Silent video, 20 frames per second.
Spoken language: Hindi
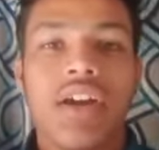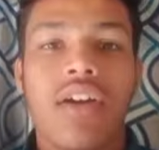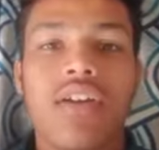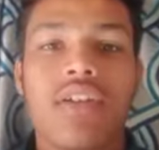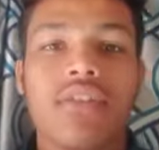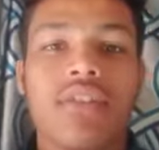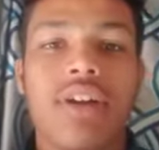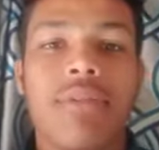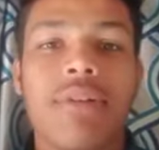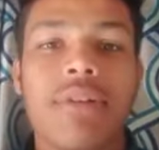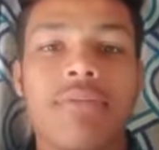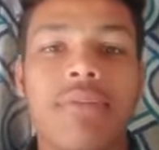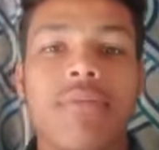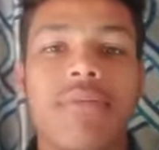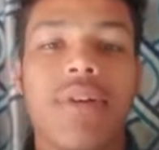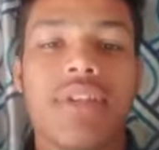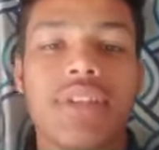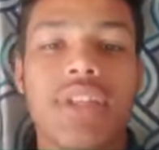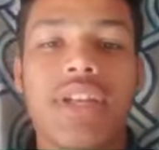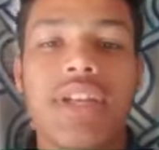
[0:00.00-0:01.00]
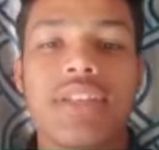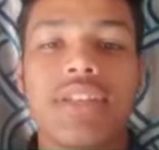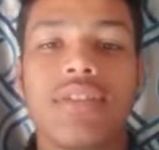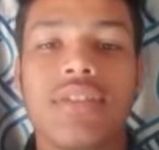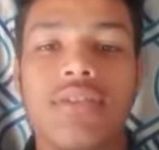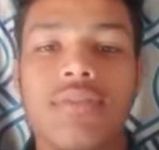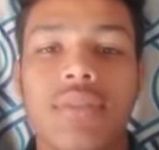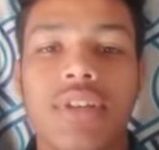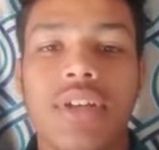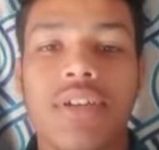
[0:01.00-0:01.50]
और कमेंट में बताना
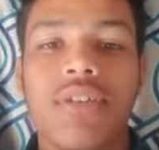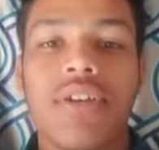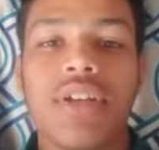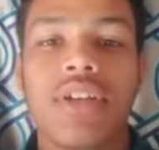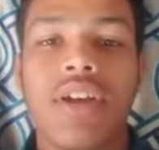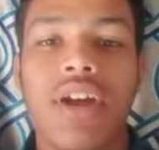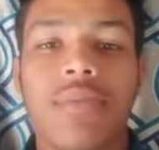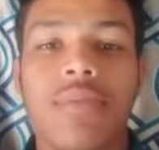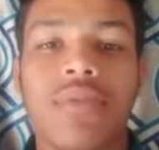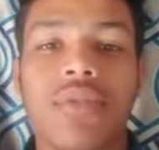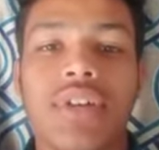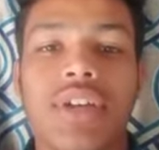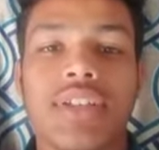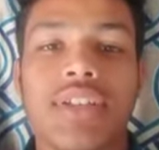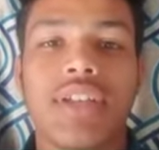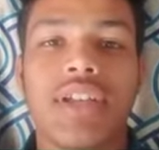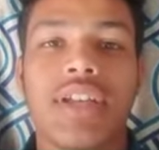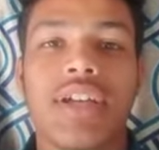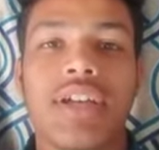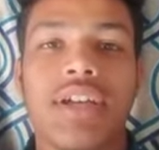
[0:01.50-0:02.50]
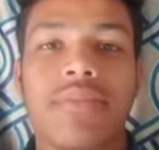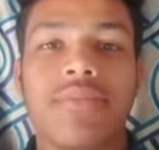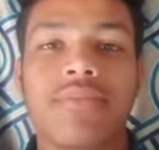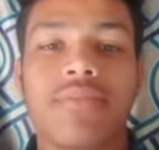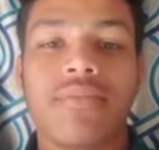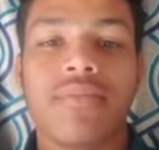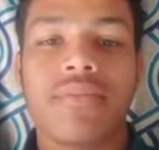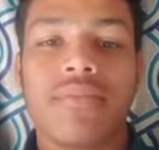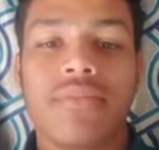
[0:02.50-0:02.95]
ज़रूर मेरा वीडियो आपको कैसा लगा